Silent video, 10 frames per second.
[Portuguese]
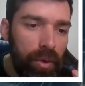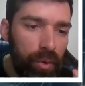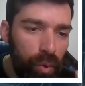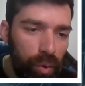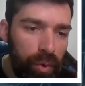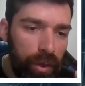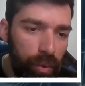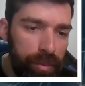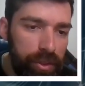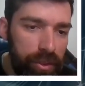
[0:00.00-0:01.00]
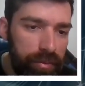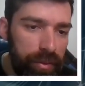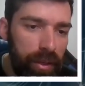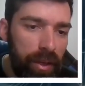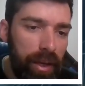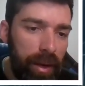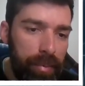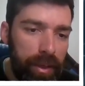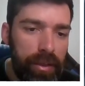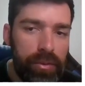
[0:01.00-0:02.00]
O lucro que eu obtive
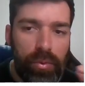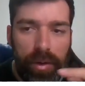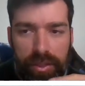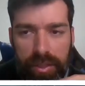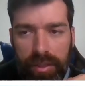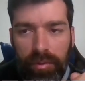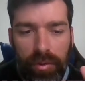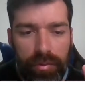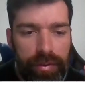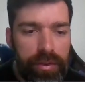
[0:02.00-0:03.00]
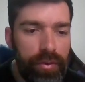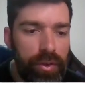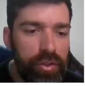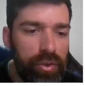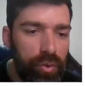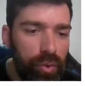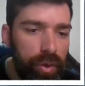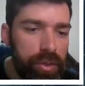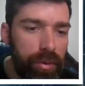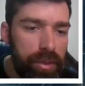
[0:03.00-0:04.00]
aplicando com a gestão que eu fiz foi de
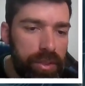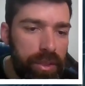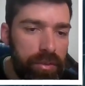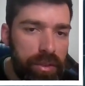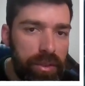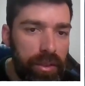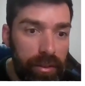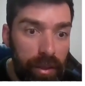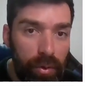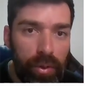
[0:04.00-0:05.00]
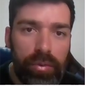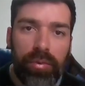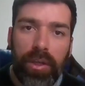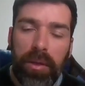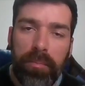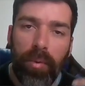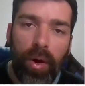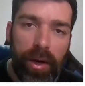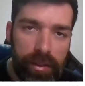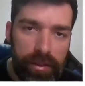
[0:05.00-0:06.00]
2,438,
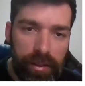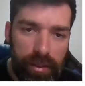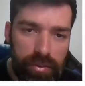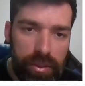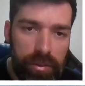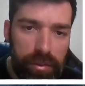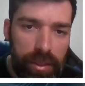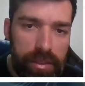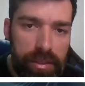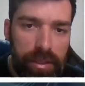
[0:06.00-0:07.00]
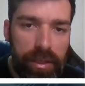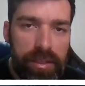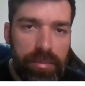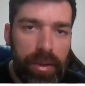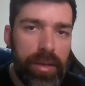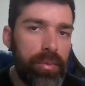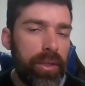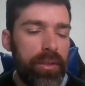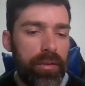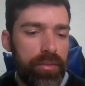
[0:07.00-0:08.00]
embora tenham sido três stakes e meia,
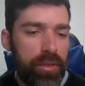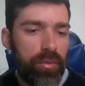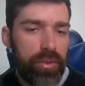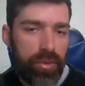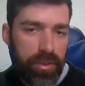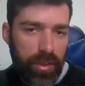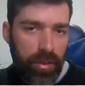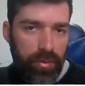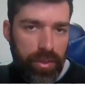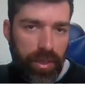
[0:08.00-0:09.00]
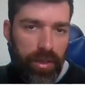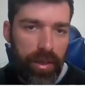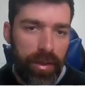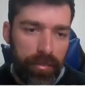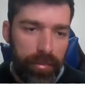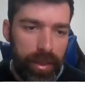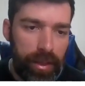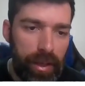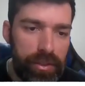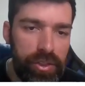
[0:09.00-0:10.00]
porque teve situações em que eu usei
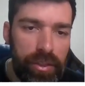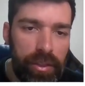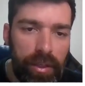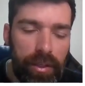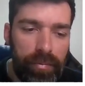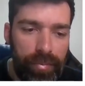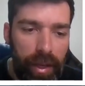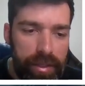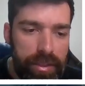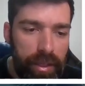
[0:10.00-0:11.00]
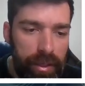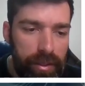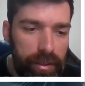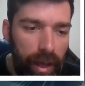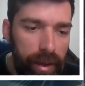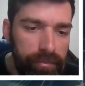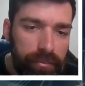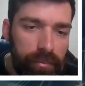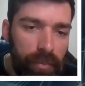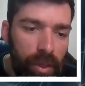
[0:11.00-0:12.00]
metade da stake, tá?
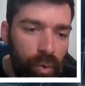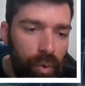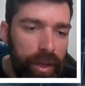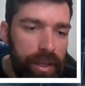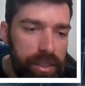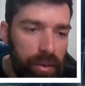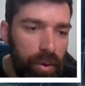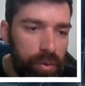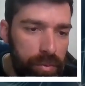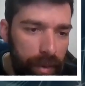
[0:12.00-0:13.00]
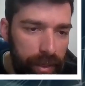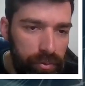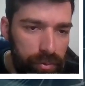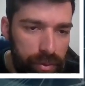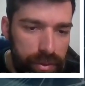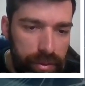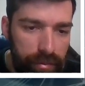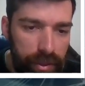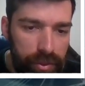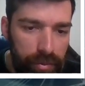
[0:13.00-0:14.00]
Com relação aos métodos,
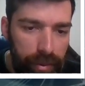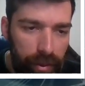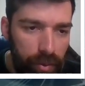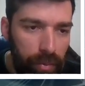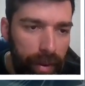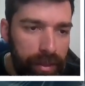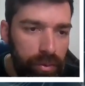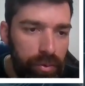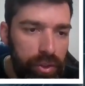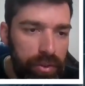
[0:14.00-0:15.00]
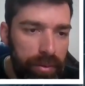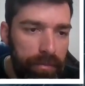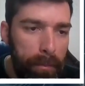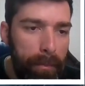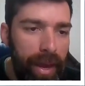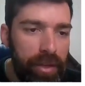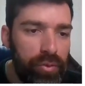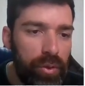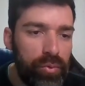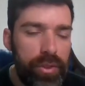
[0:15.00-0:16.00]
vejam bem, ó, no método de médio
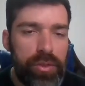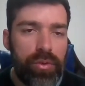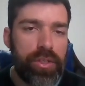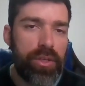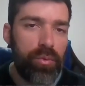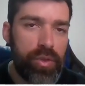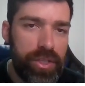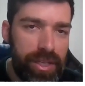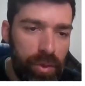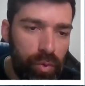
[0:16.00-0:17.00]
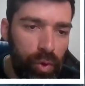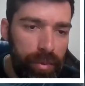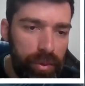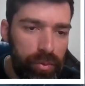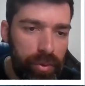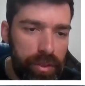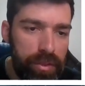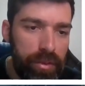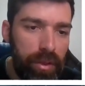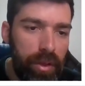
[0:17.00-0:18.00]
alto risco, que são 5
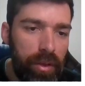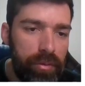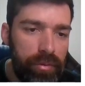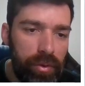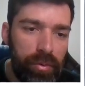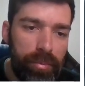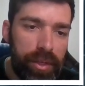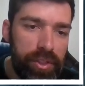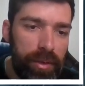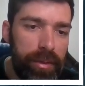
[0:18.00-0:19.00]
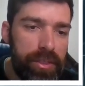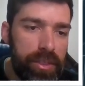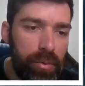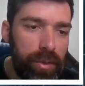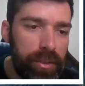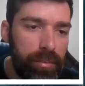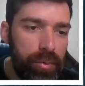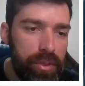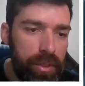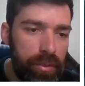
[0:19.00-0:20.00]
coberturas, foram praticamente
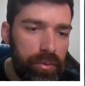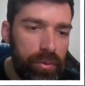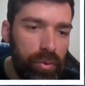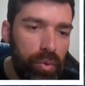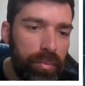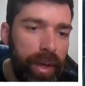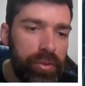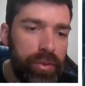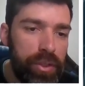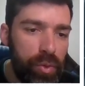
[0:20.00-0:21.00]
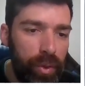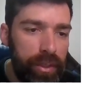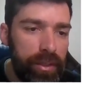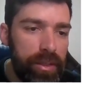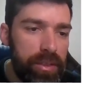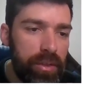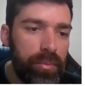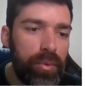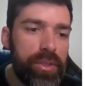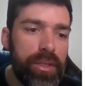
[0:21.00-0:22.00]
50%. No médio risco,
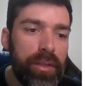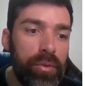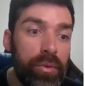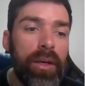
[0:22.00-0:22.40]
85%.